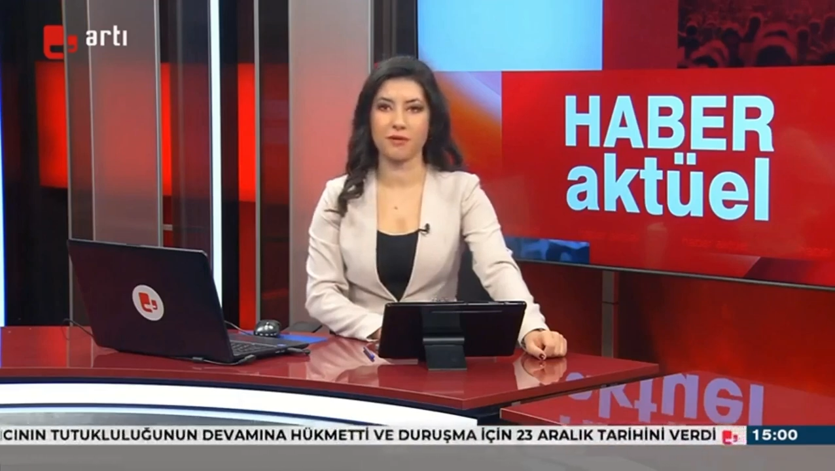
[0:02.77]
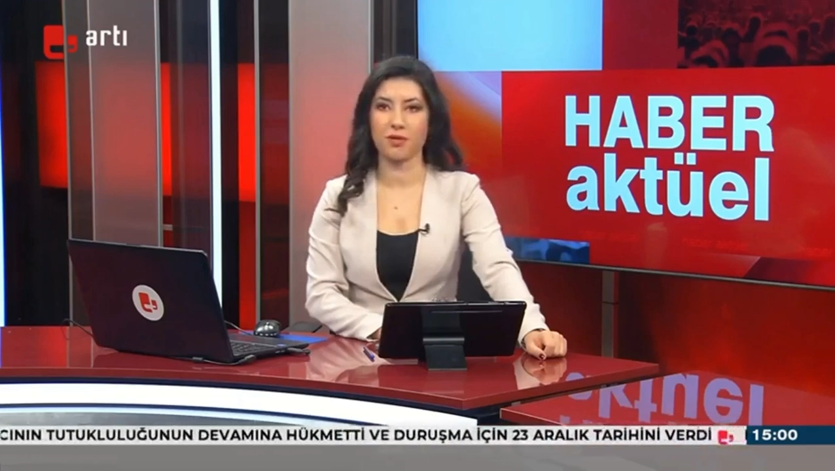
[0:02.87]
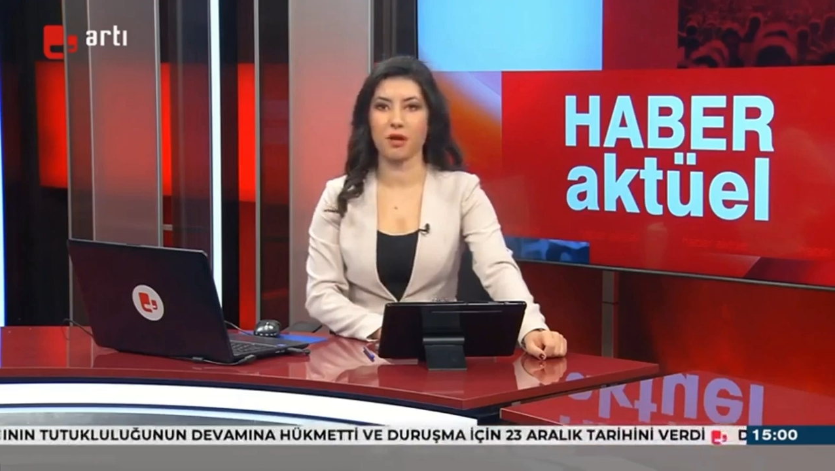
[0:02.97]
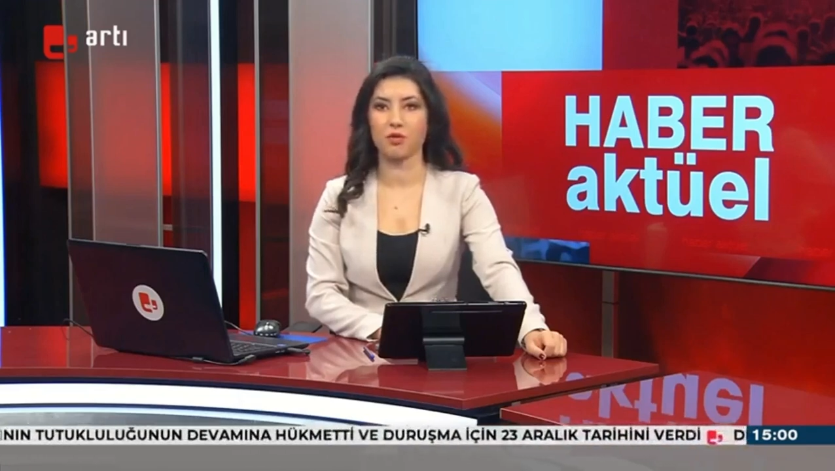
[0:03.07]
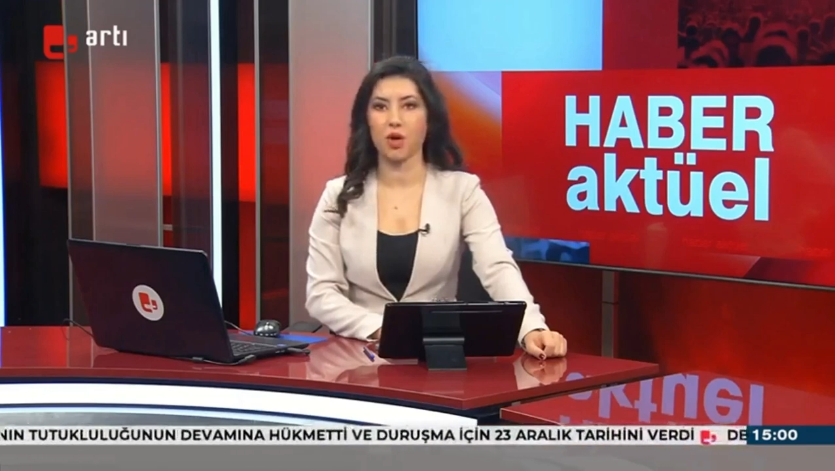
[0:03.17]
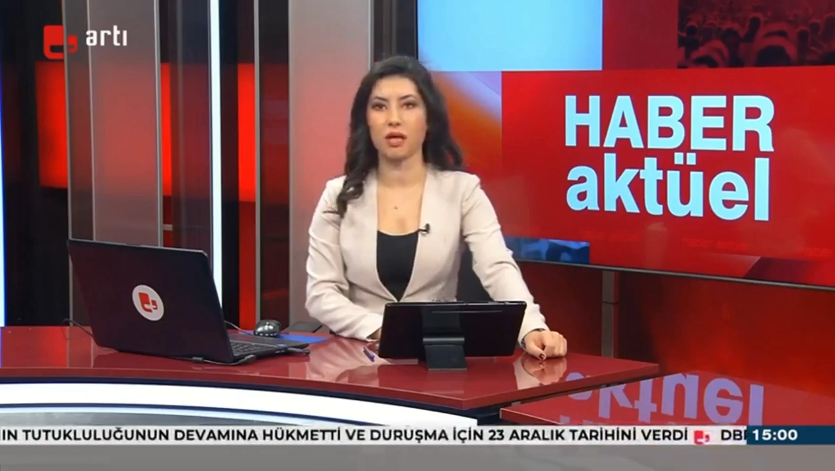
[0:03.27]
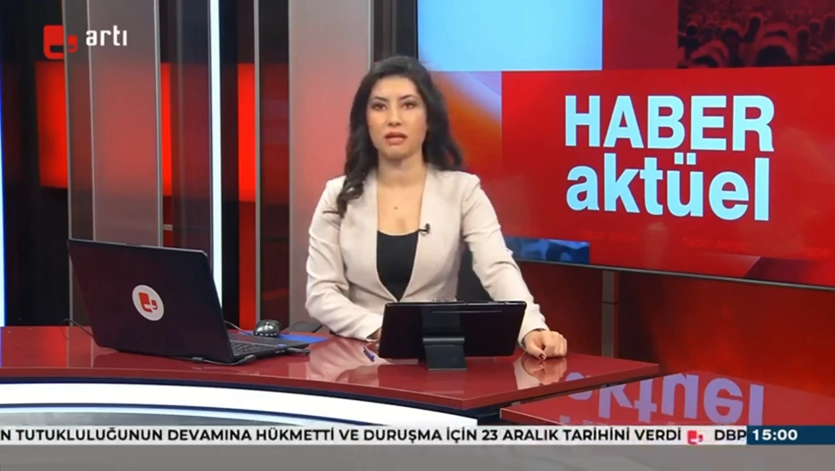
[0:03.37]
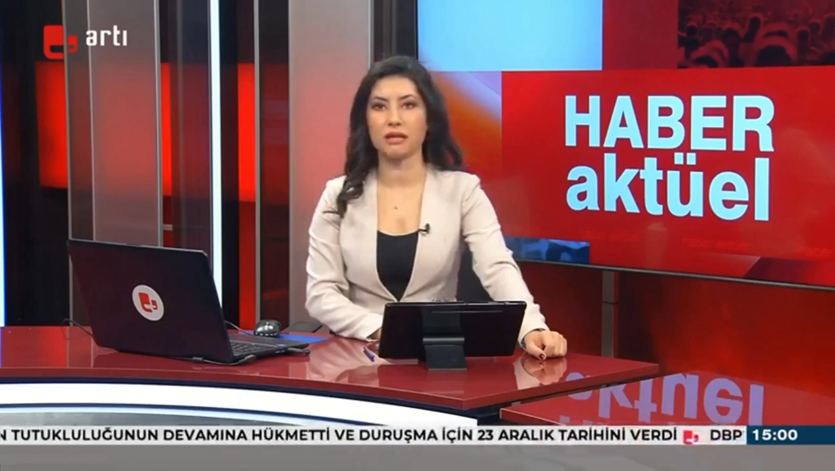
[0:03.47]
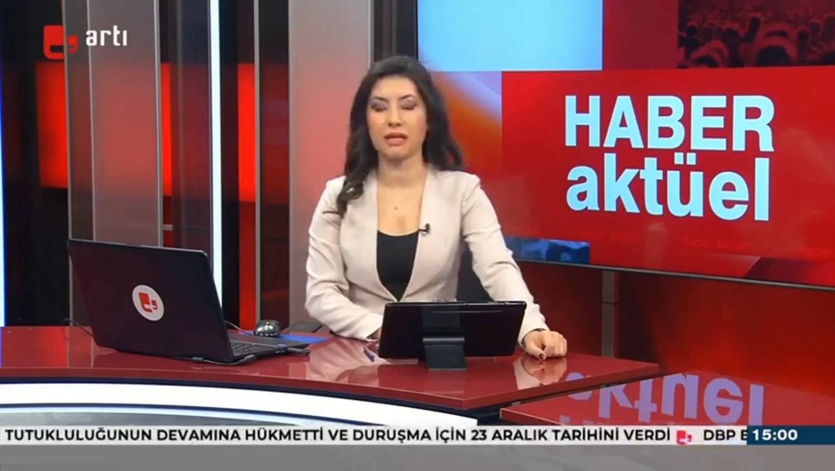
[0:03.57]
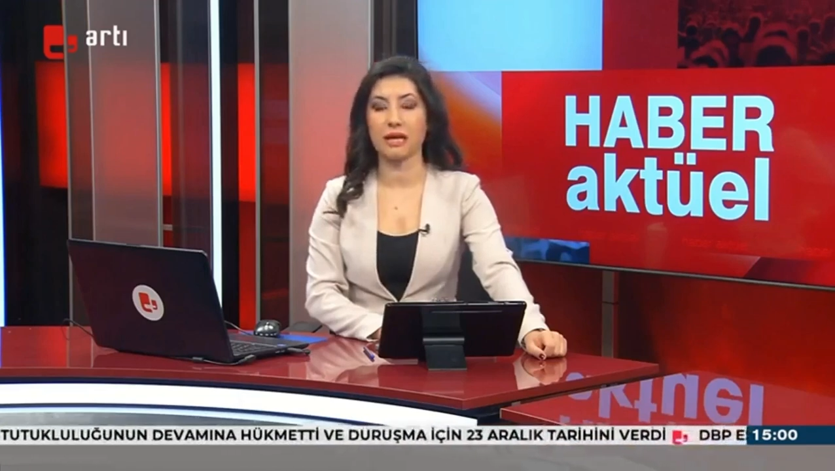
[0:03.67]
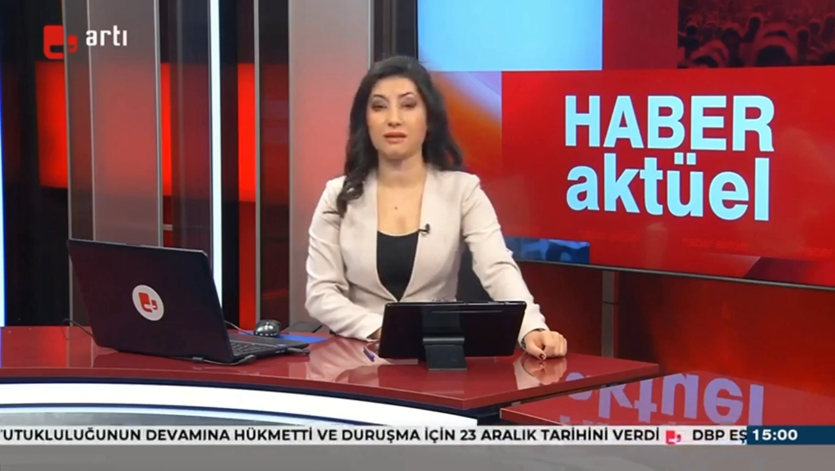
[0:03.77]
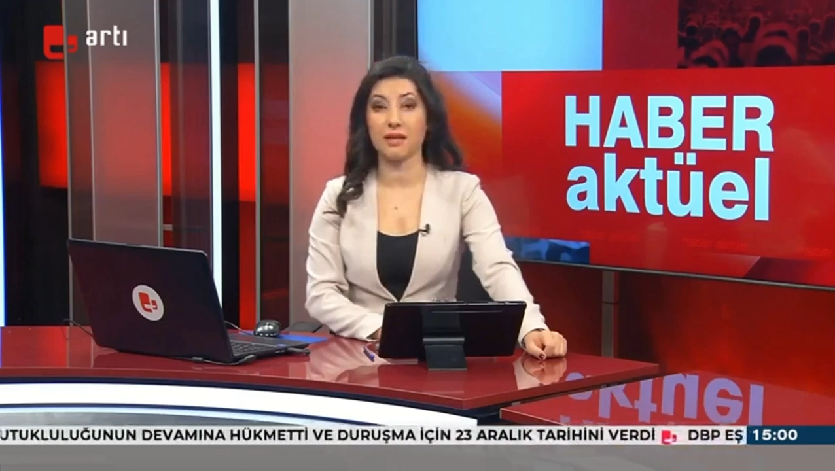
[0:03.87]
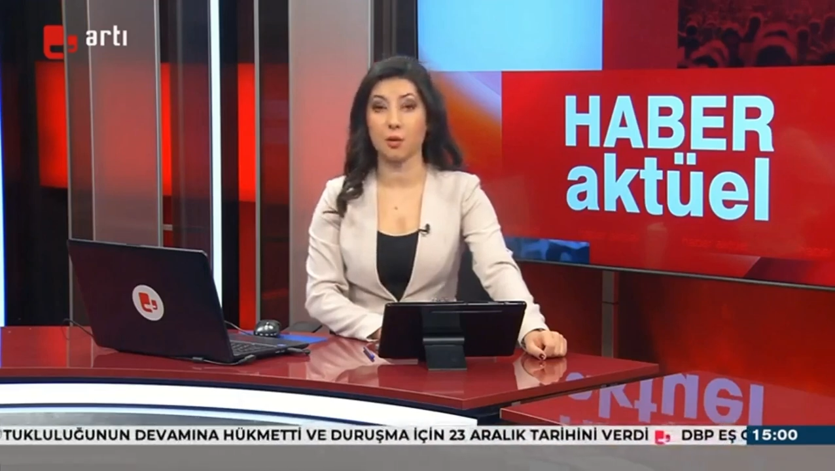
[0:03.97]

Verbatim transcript: Fincancı hakkında